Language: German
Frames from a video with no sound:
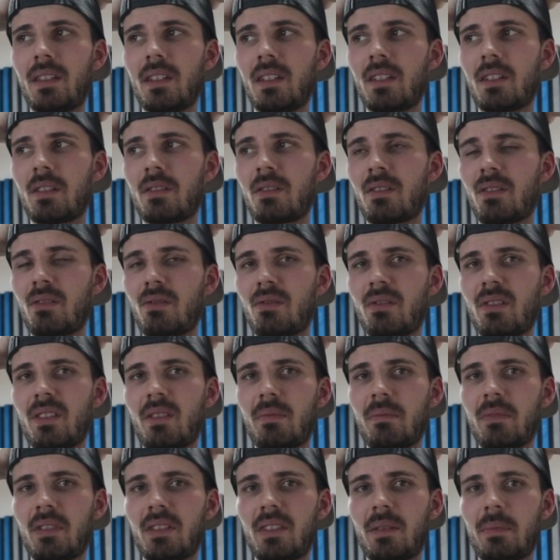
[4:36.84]
Sticker und so,
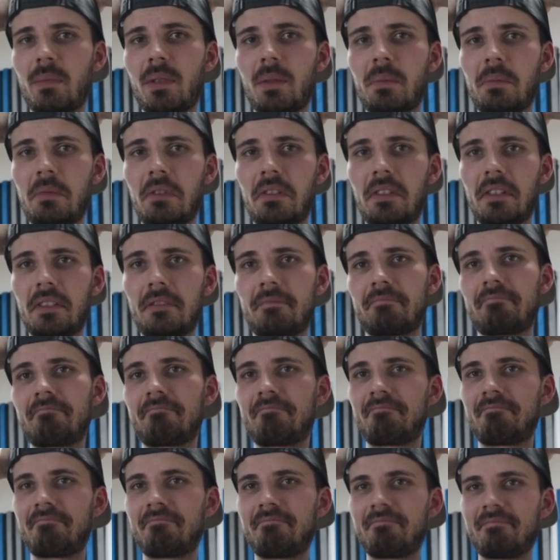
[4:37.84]
das mache ich mal morgen.
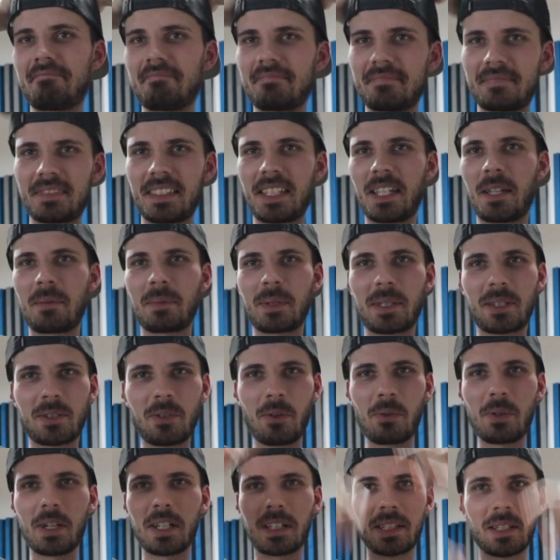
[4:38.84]
Ich habe
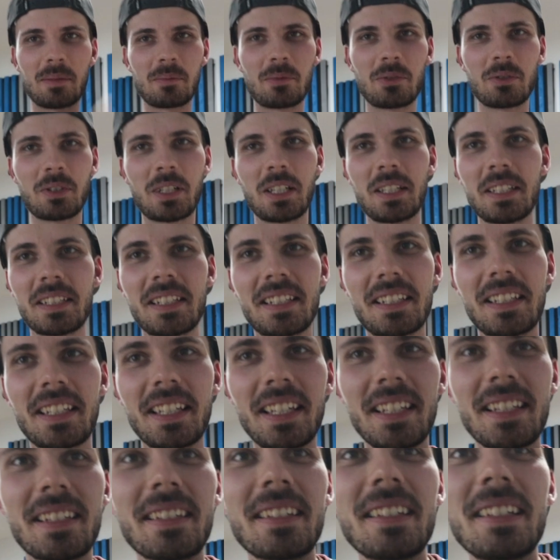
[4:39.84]
jetzt Hunger, ich habe noch gar nichts
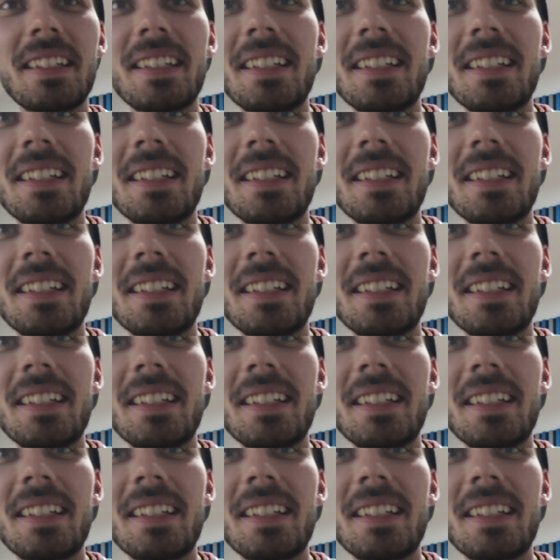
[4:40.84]
gegessen.